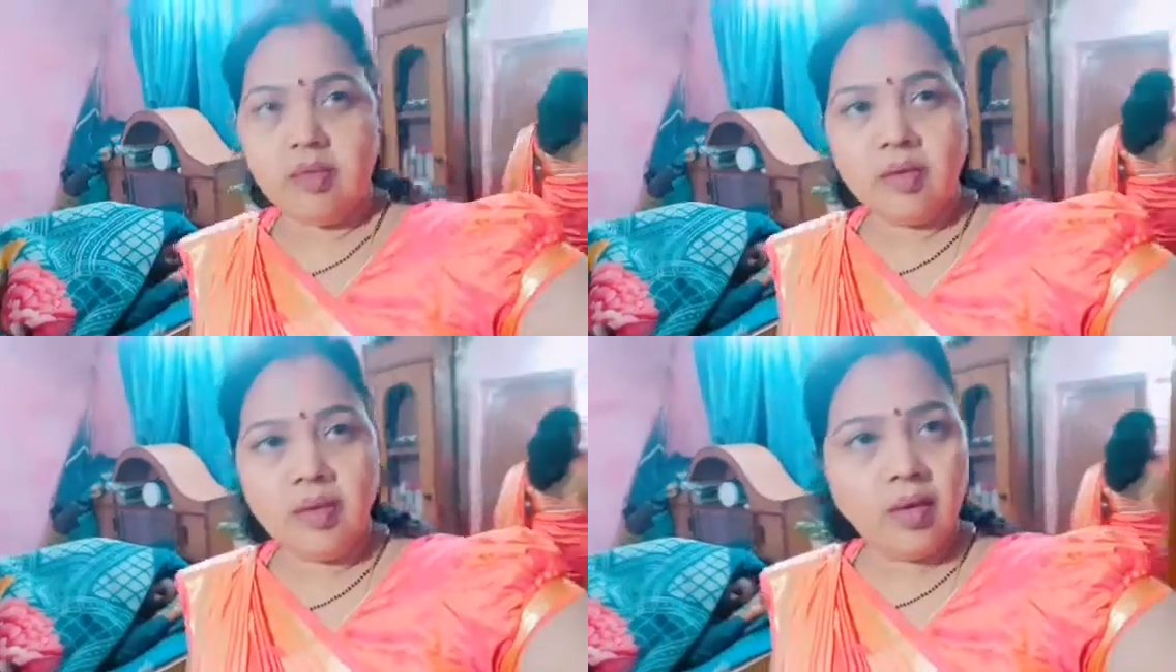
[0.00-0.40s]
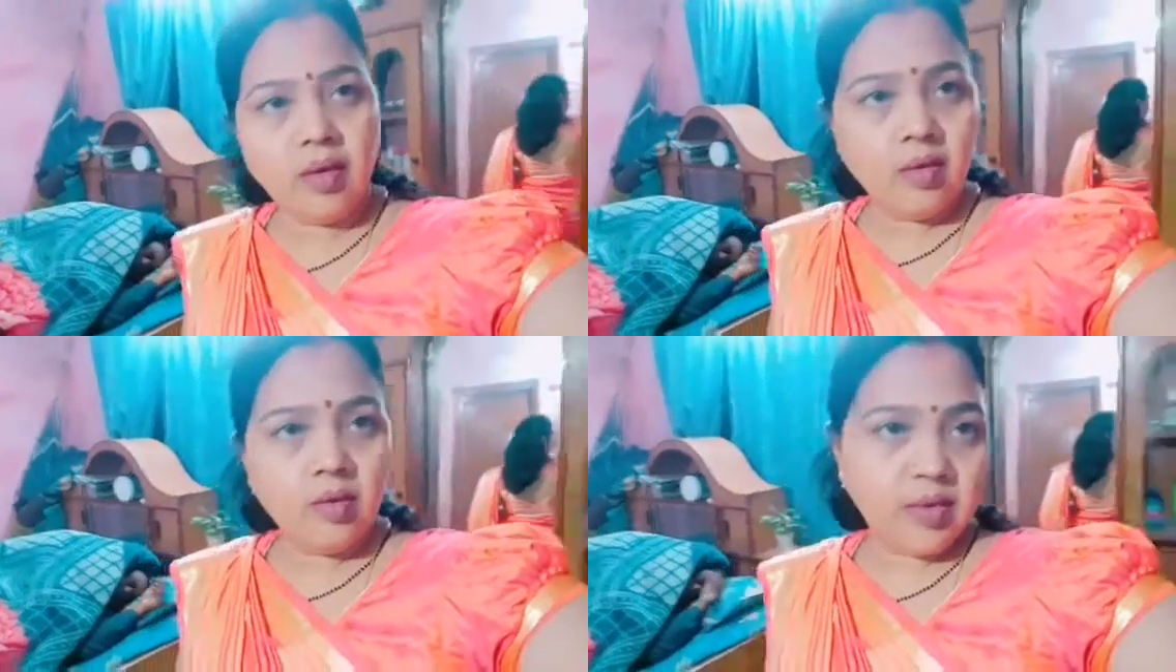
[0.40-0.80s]
हेलो
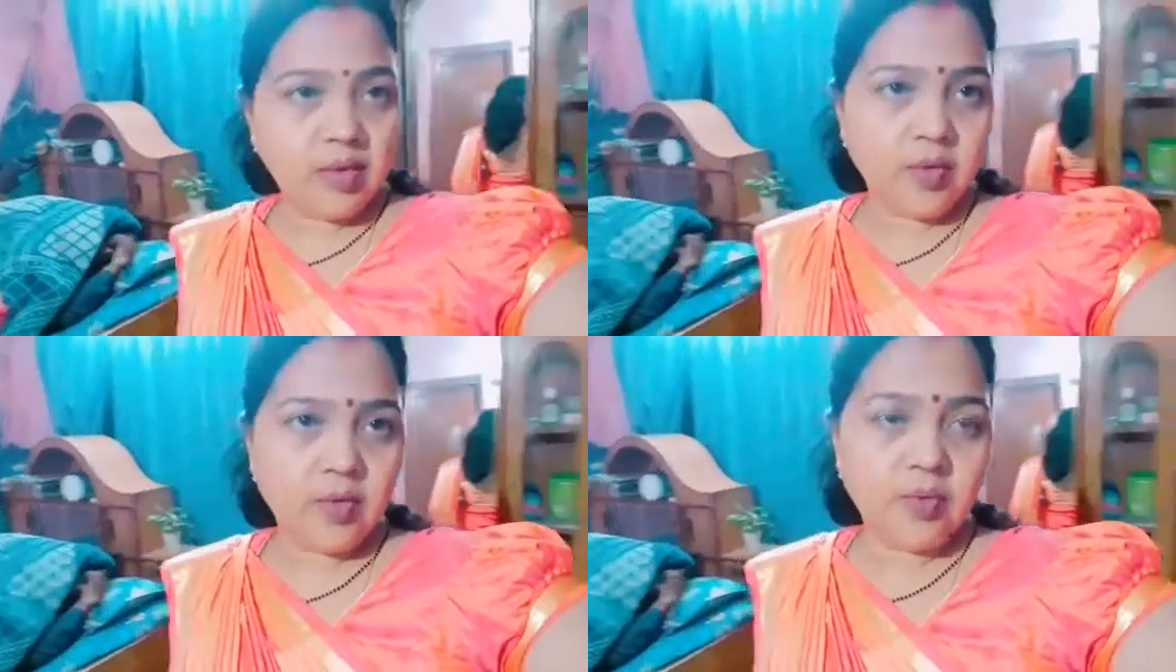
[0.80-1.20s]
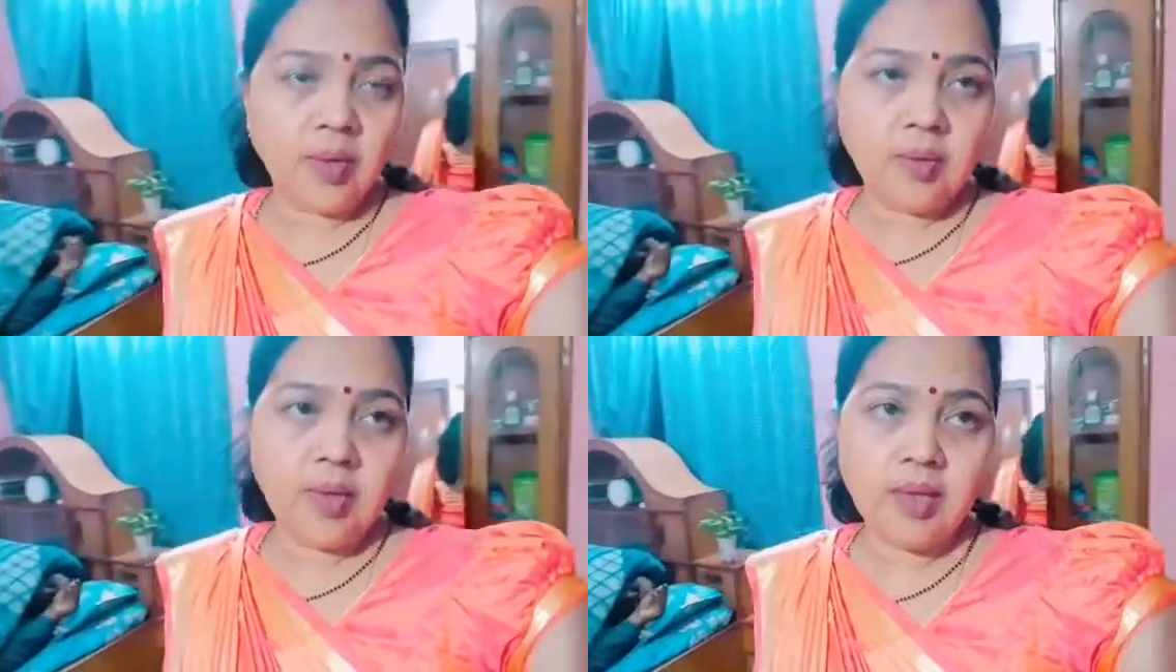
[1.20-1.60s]
माय यूट्यूब फैमिली
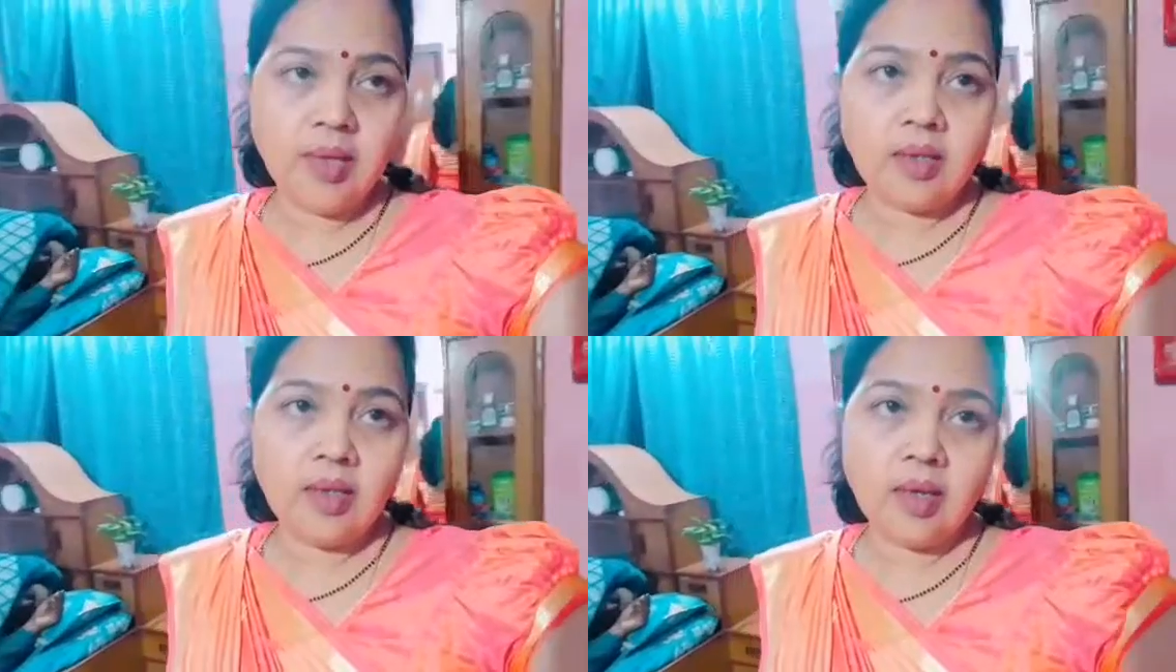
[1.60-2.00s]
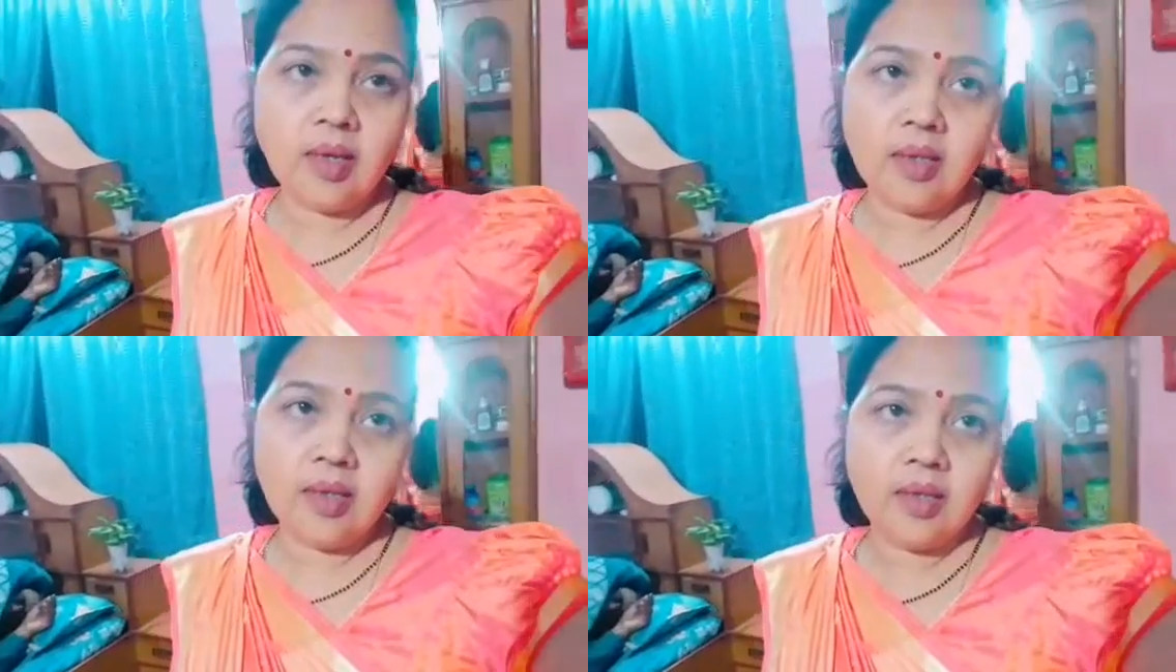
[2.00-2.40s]
राधे राधे
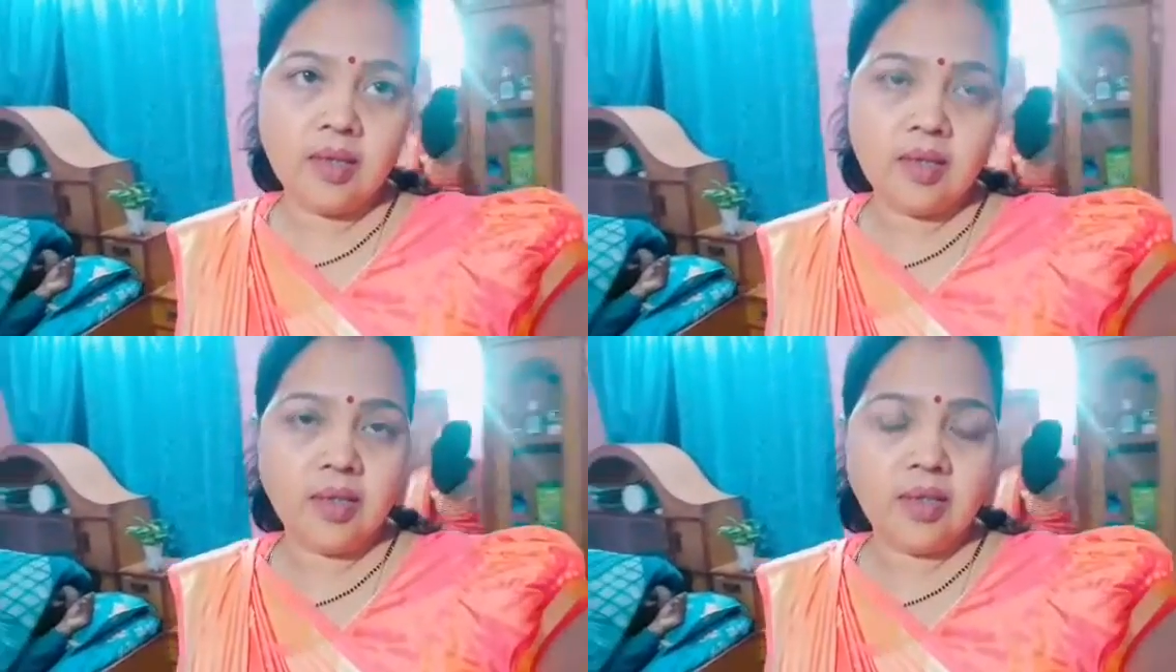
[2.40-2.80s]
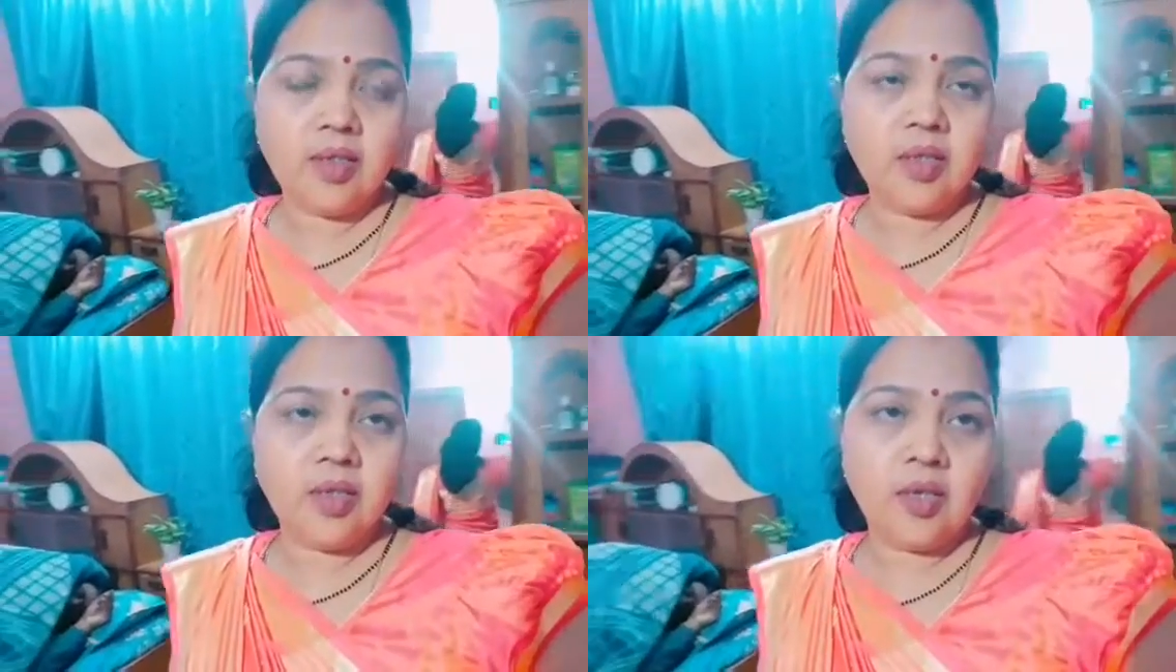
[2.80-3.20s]
जय श्री कृष्णा
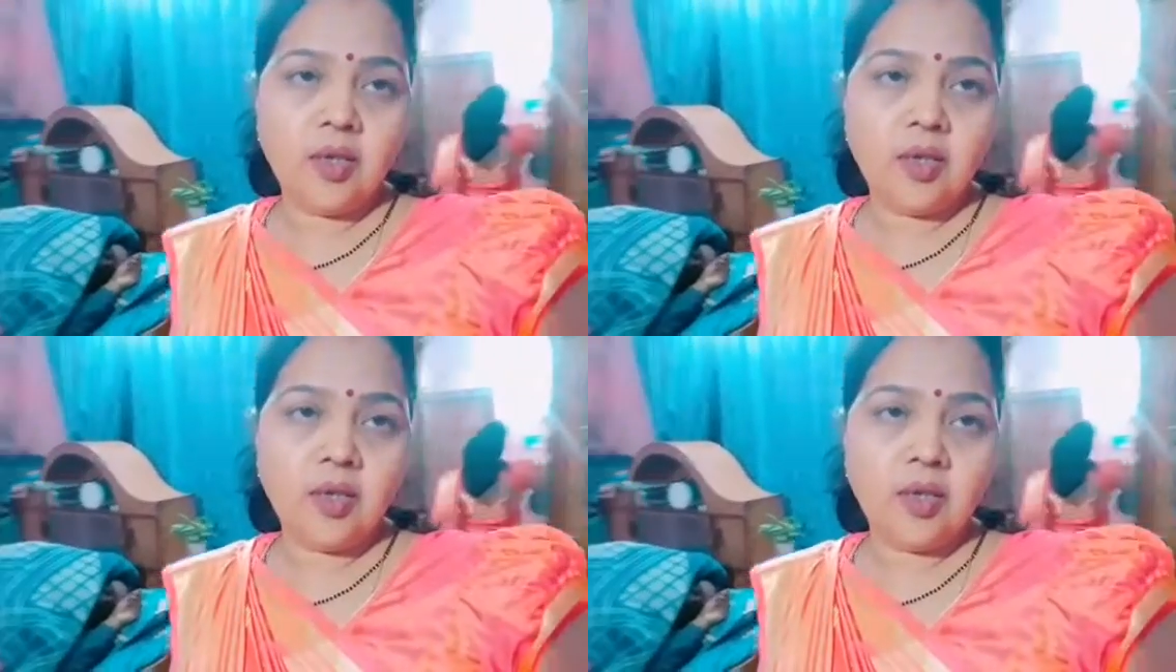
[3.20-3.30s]
तो